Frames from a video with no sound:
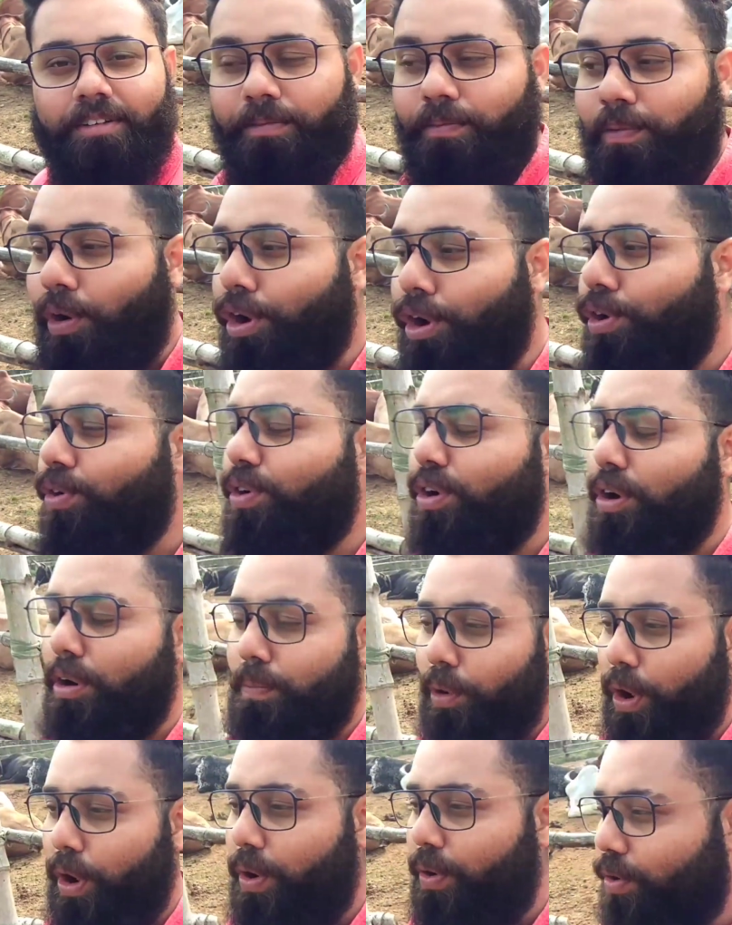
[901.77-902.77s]
ভয়ঙ্কর
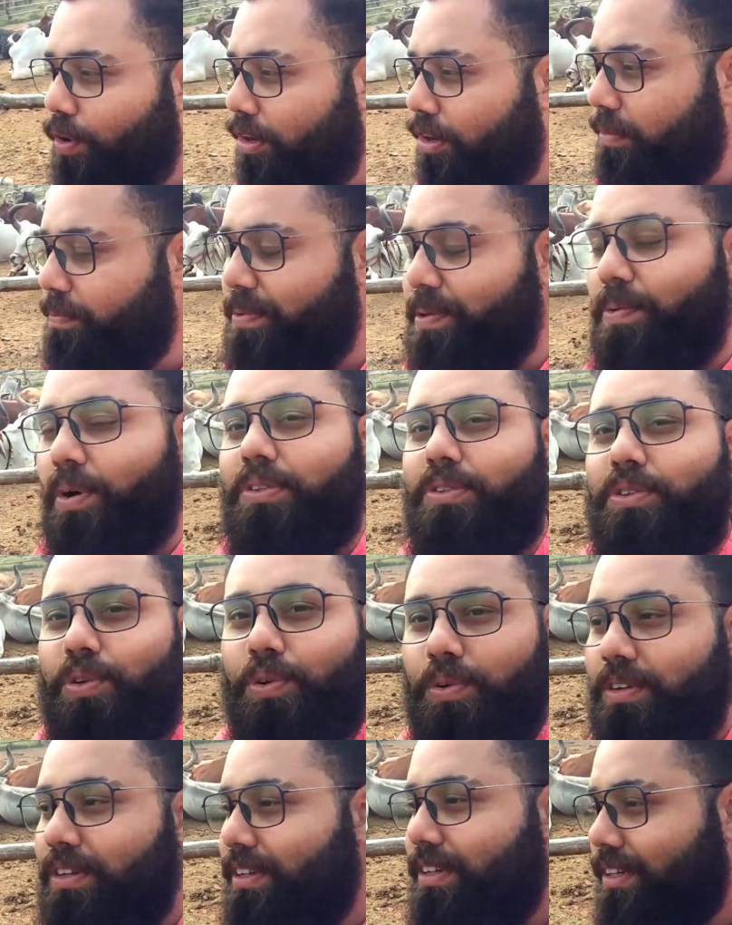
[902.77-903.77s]
ভয়ঙ্কর বিভৎস
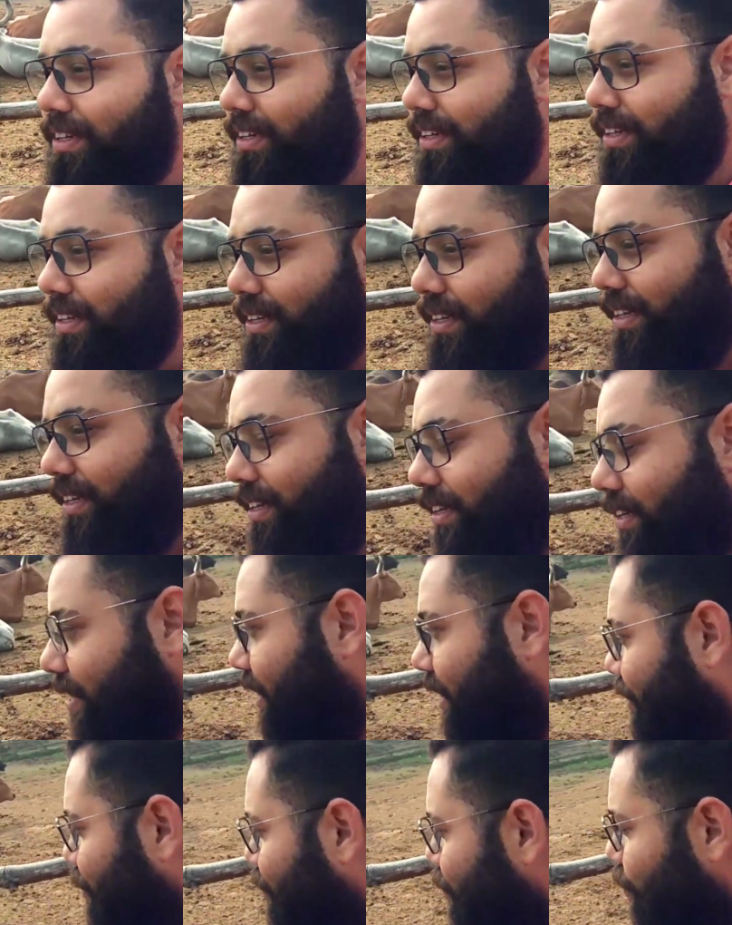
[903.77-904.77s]

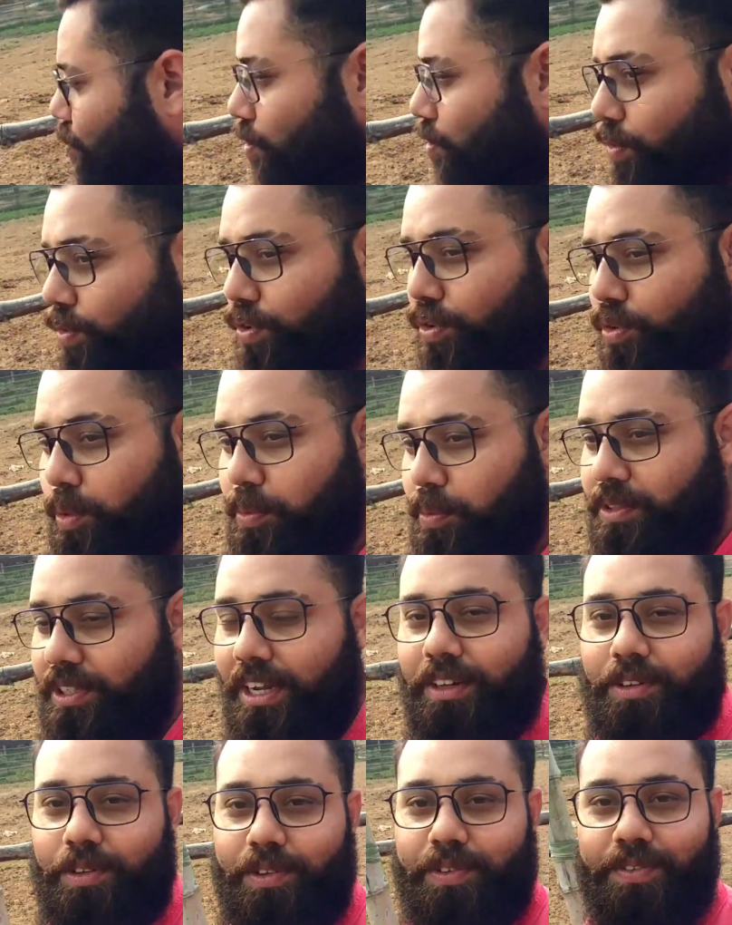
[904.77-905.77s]
কিন্তু গরুগুলো খুব
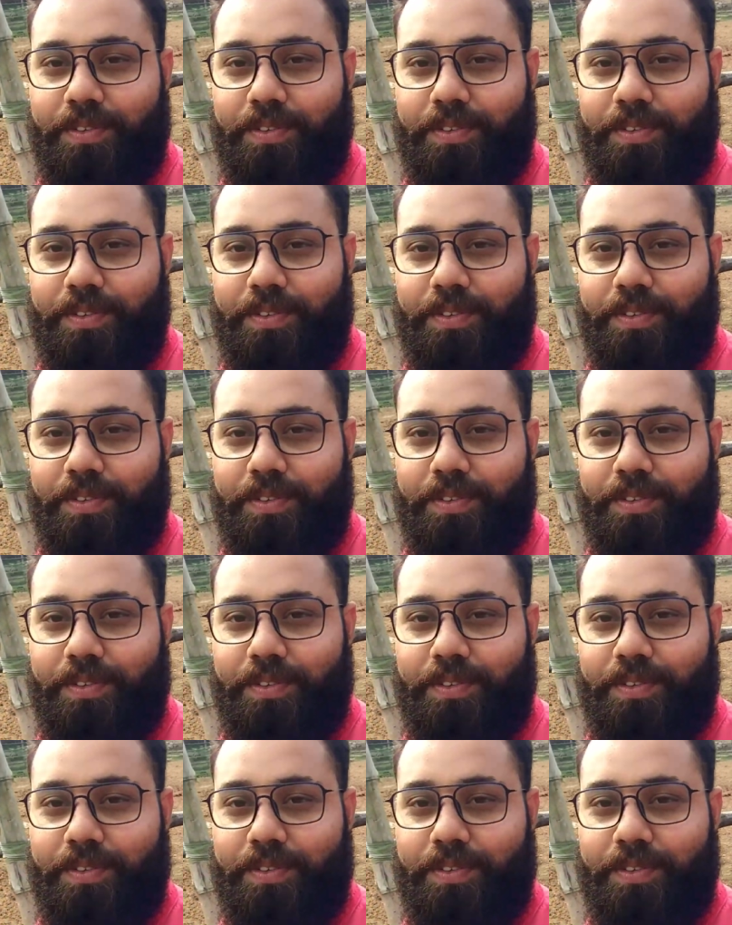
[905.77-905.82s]
শান্ত